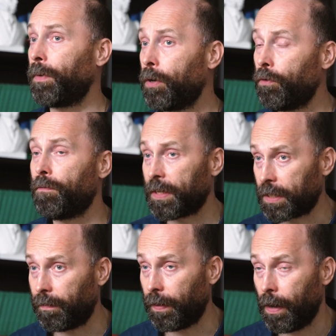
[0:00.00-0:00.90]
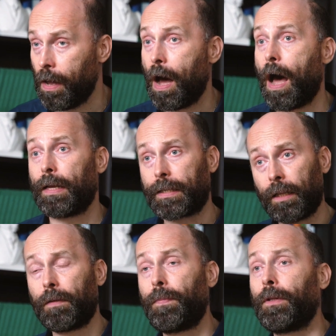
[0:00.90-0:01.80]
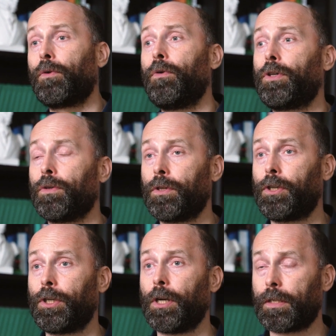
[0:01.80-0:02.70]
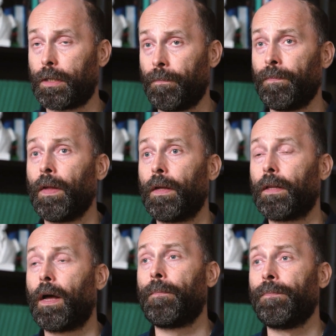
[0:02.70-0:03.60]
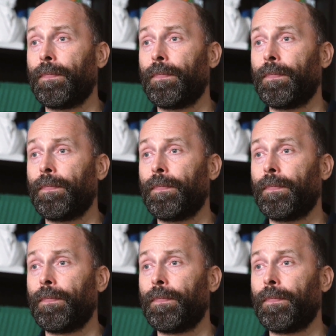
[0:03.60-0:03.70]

МГУ в Москве. А Александр Петрович, он защищался на